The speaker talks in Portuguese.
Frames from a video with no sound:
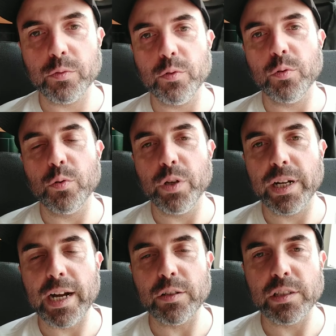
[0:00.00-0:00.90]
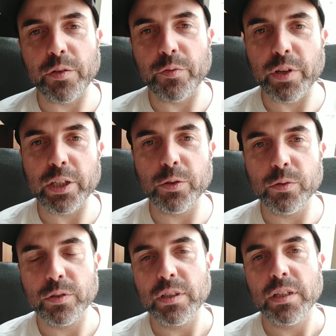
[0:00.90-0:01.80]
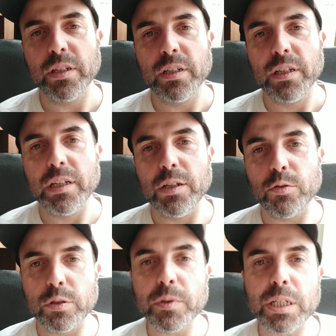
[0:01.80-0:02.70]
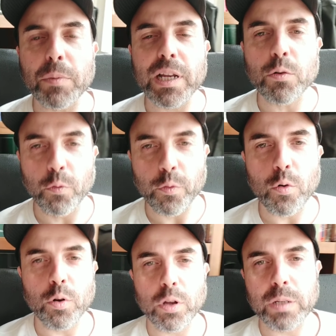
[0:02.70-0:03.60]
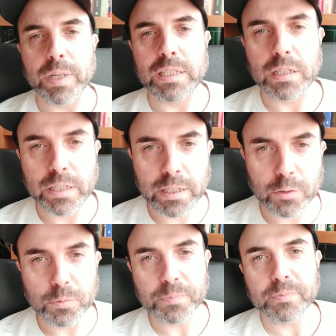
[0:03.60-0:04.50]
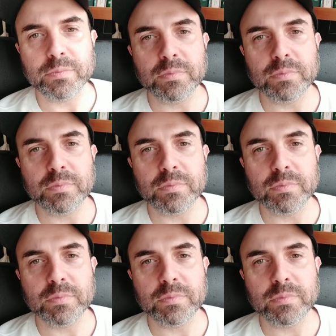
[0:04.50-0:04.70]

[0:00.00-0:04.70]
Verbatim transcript: O Ricardo Azevedo, ele costuma trabalhar com folclore brasileiro,